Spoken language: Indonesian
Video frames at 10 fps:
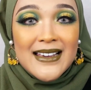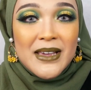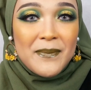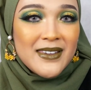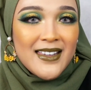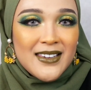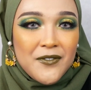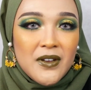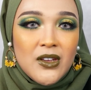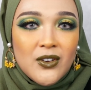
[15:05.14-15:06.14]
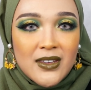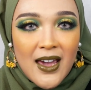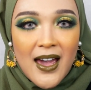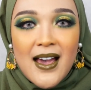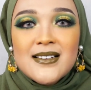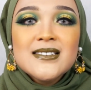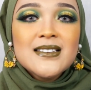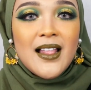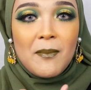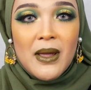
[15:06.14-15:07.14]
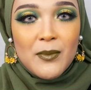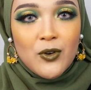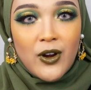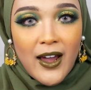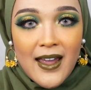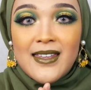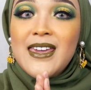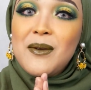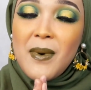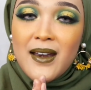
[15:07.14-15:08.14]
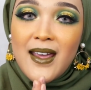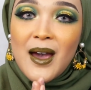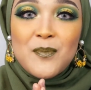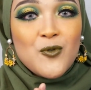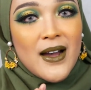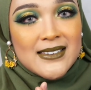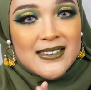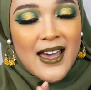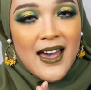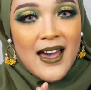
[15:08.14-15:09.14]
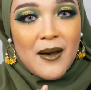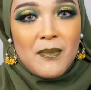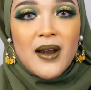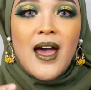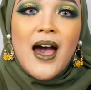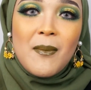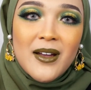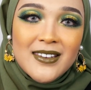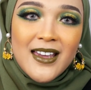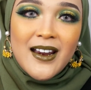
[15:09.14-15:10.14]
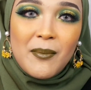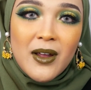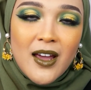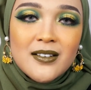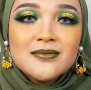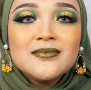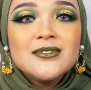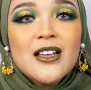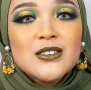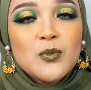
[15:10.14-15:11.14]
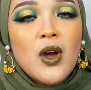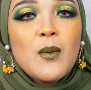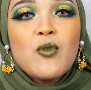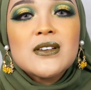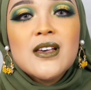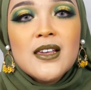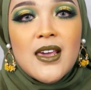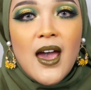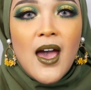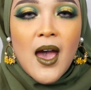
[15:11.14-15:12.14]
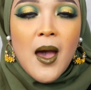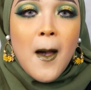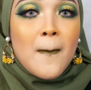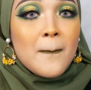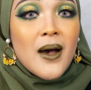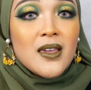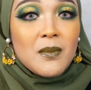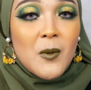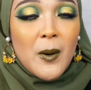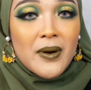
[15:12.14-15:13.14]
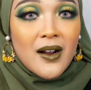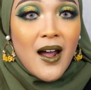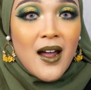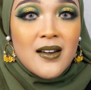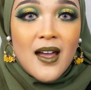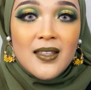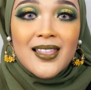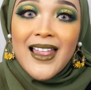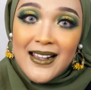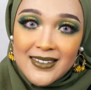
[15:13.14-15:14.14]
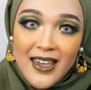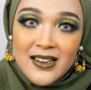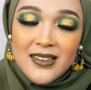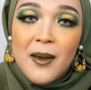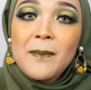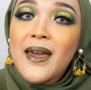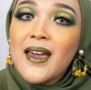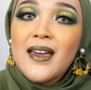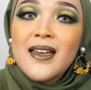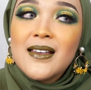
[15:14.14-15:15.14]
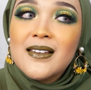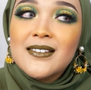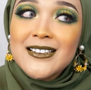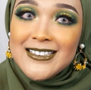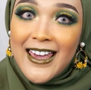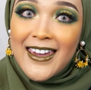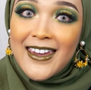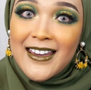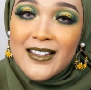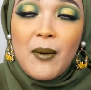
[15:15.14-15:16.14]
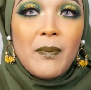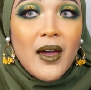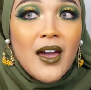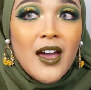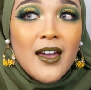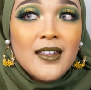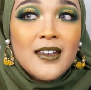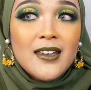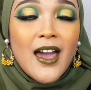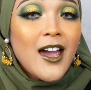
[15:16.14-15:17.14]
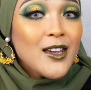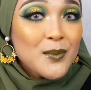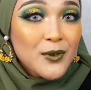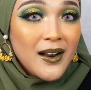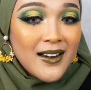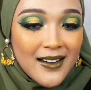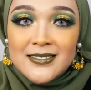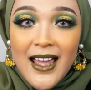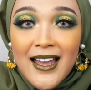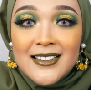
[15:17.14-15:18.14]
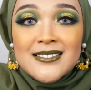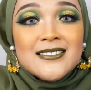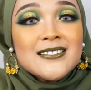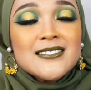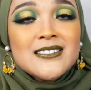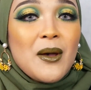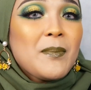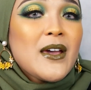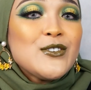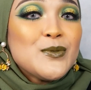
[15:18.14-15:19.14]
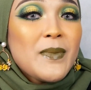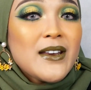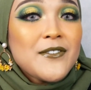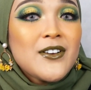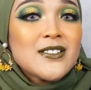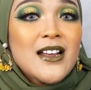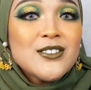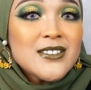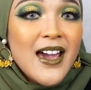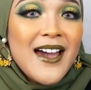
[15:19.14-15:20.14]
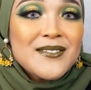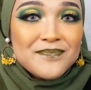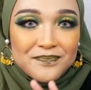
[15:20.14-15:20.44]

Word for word: okay, sampai sini aja videonya Selamat menonton menunaikan ibadah puasa merhaban ya Ramadan dan semoga puasanya banyak membawa berkah dan lancar sampai selesai sampai di akhir bulan dan sampai jumpa di video selanjutnya